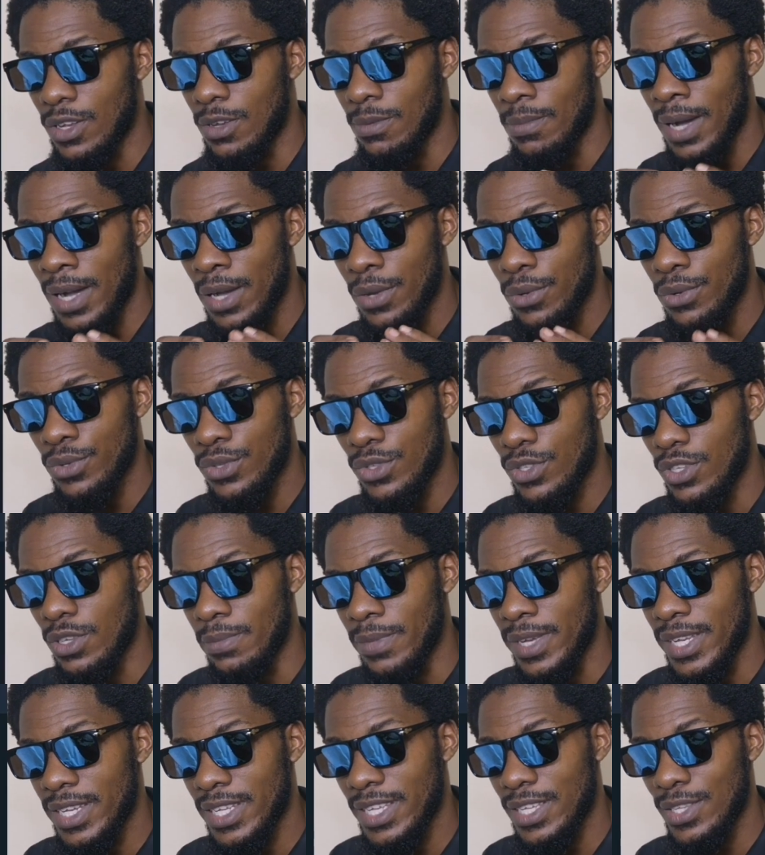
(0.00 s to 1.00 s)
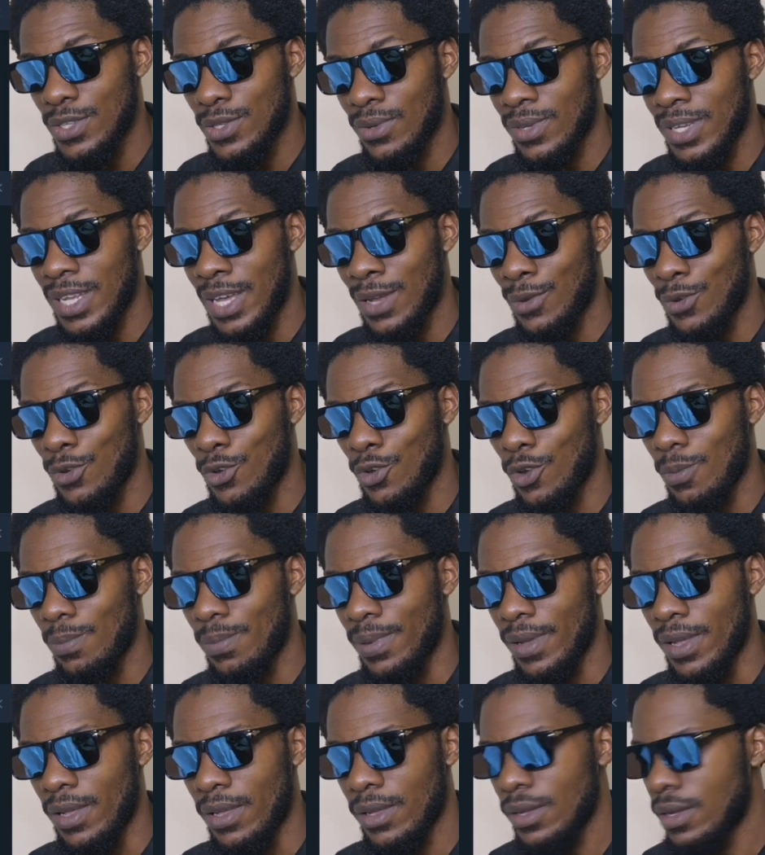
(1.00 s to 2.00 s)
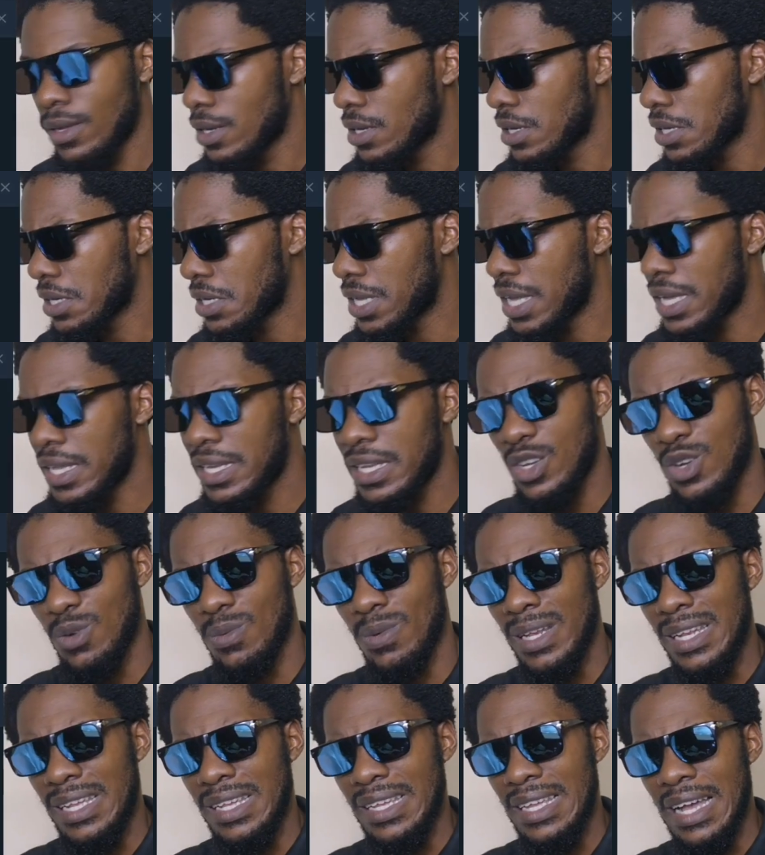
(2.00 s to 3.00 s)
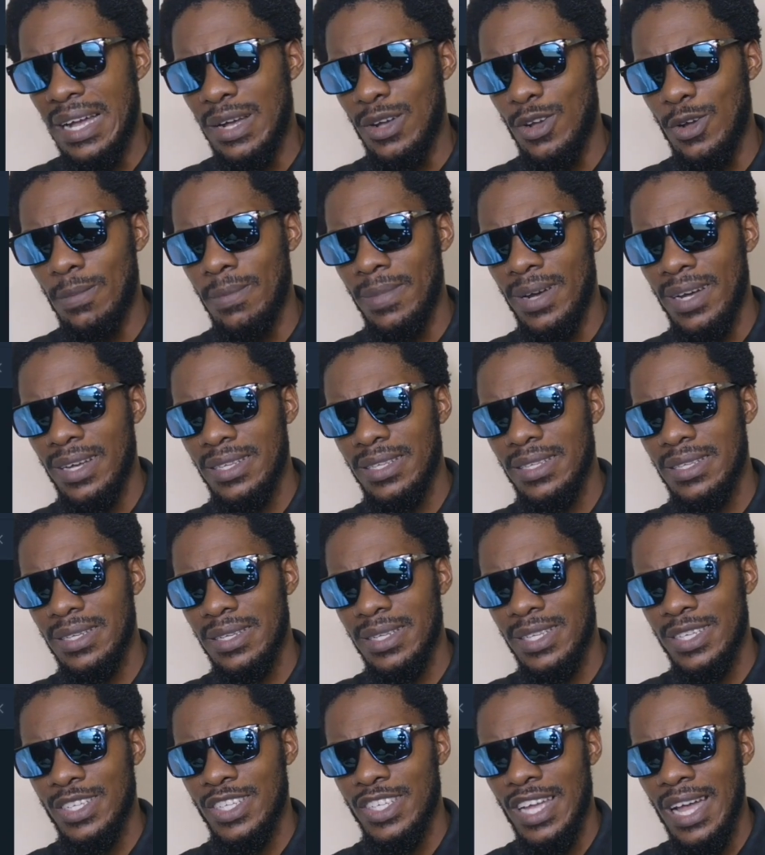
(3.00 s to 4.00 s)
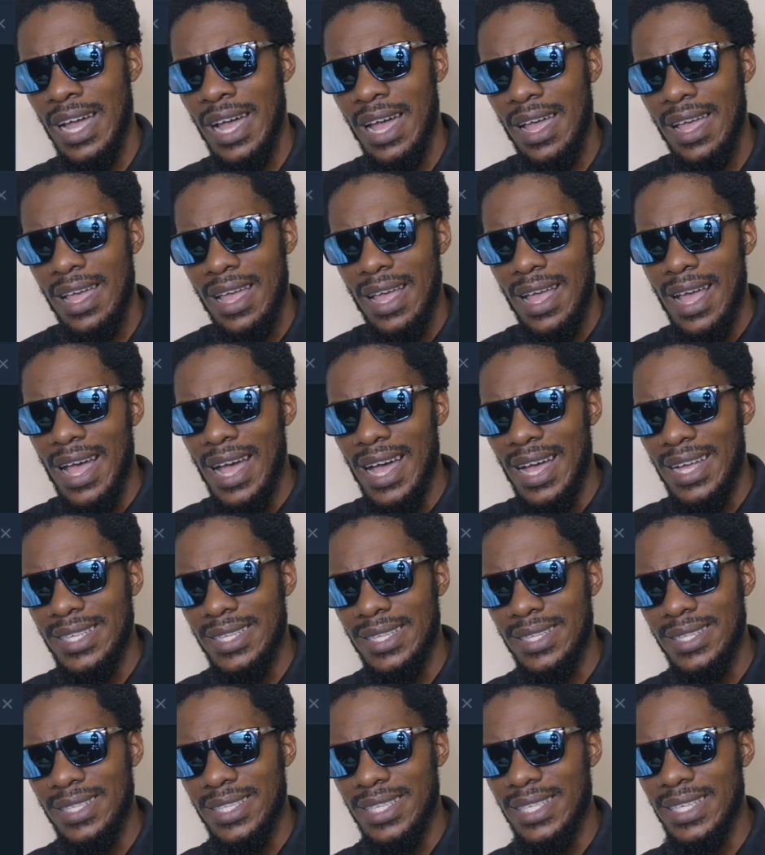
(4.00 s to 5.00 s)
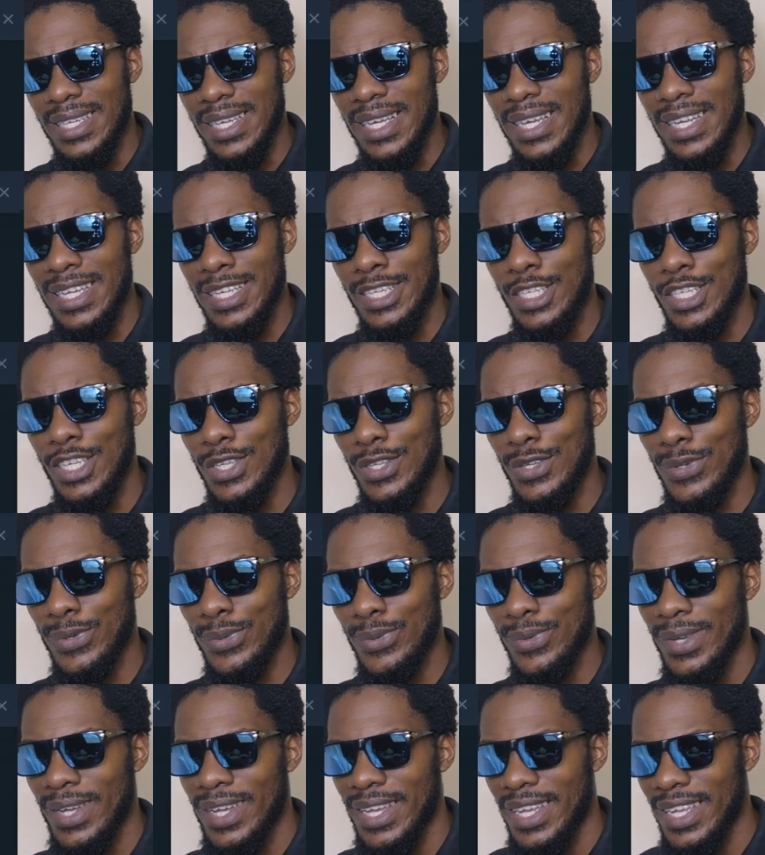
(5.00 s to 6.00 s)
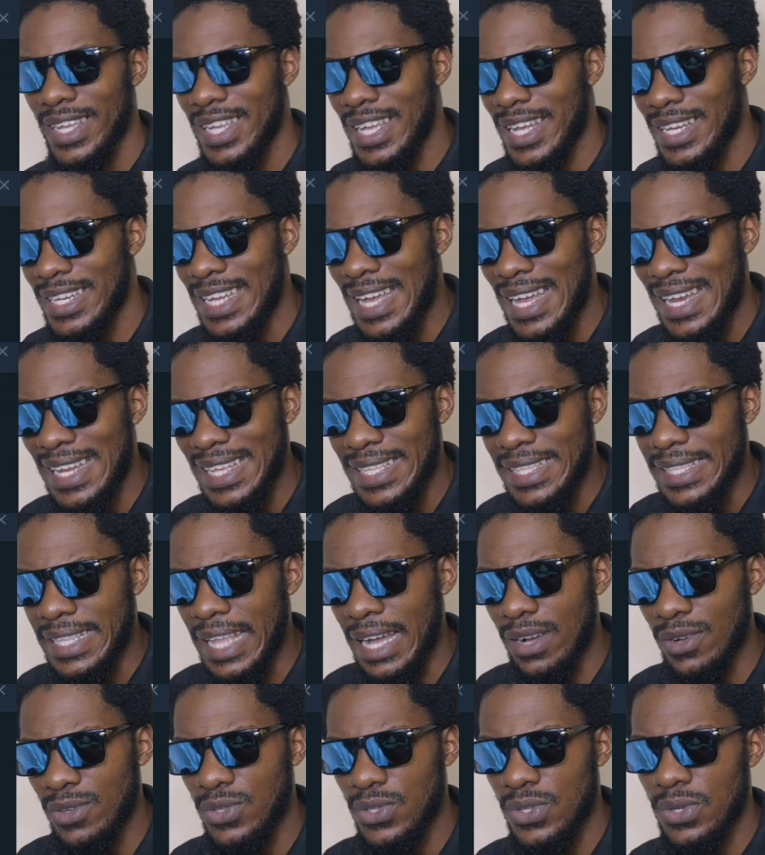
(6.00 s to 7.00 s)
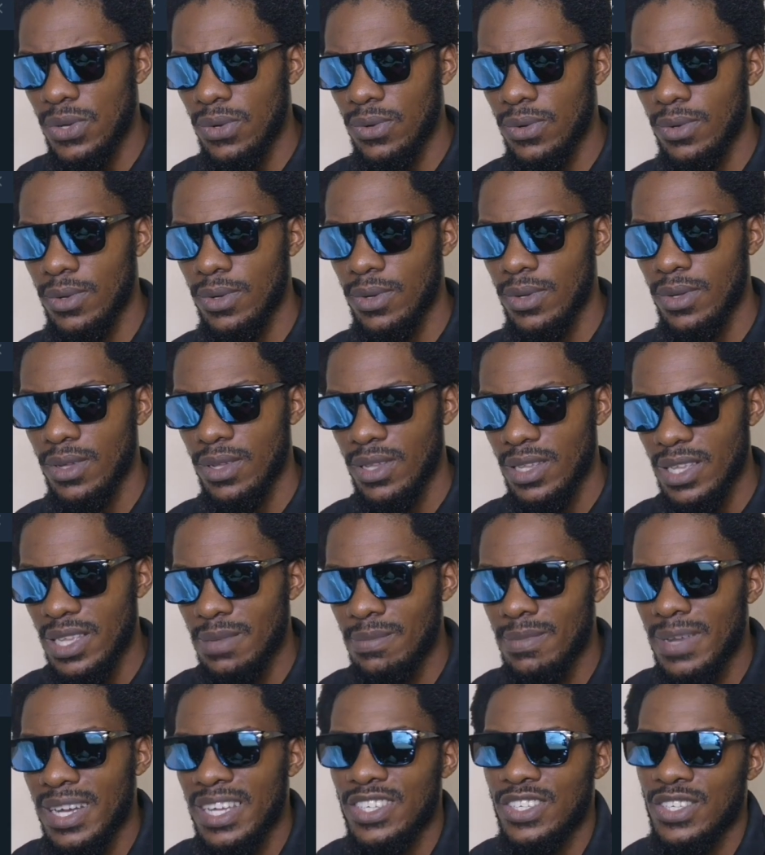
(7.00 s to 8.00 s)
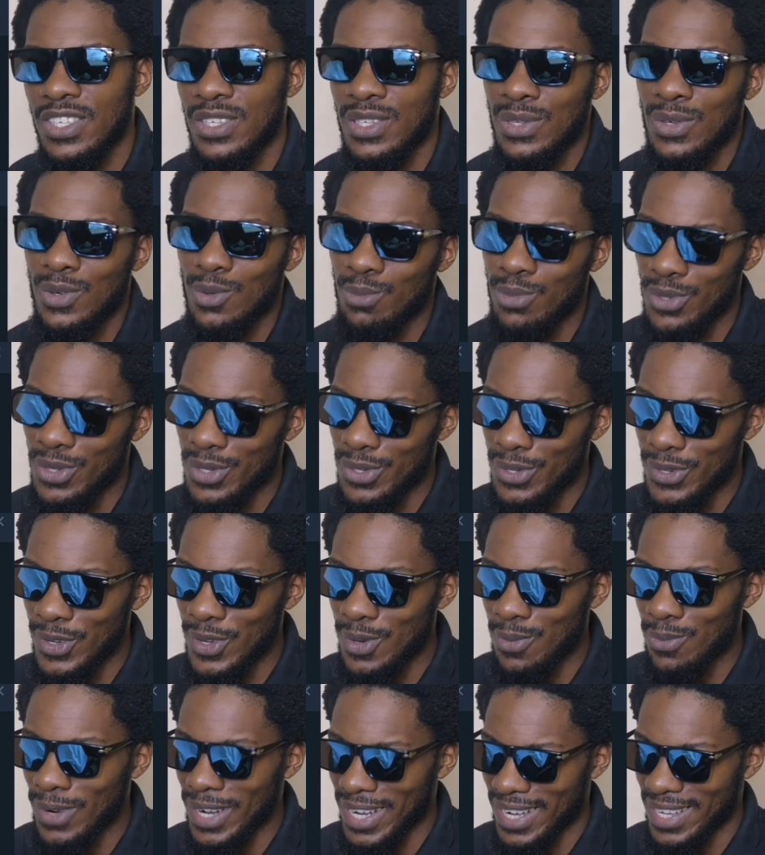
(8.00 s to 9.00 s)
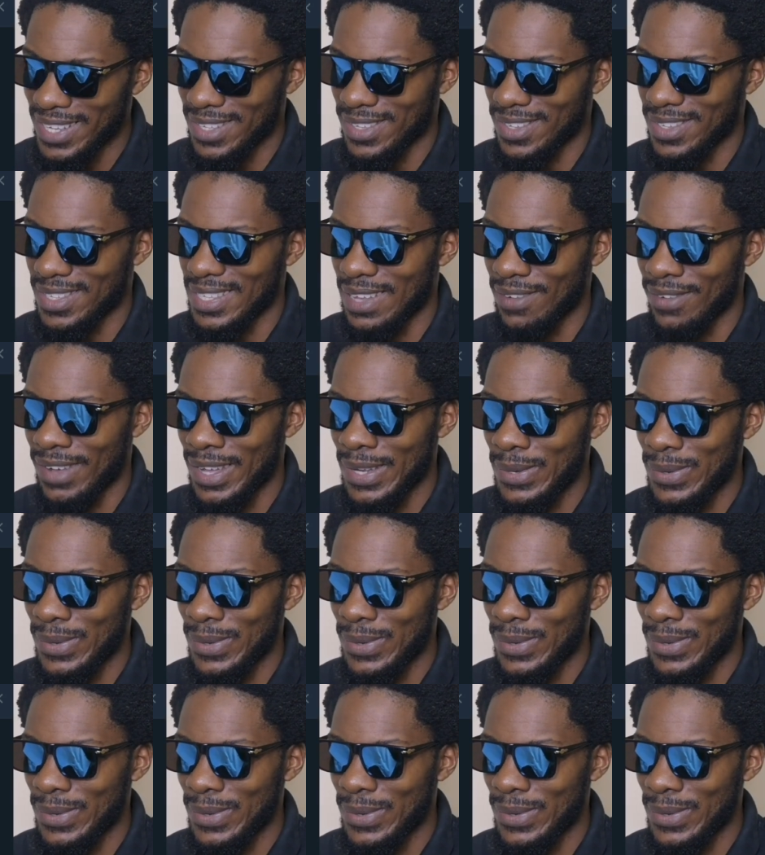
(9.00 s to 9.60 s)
seulement une semaine qu'ils sont dans le groupe. Regardez comment les gars commencent déjà à se tirer les chignons. Il y a les tensions. Imaginez au bout de deux mois, qu'est-ce que ça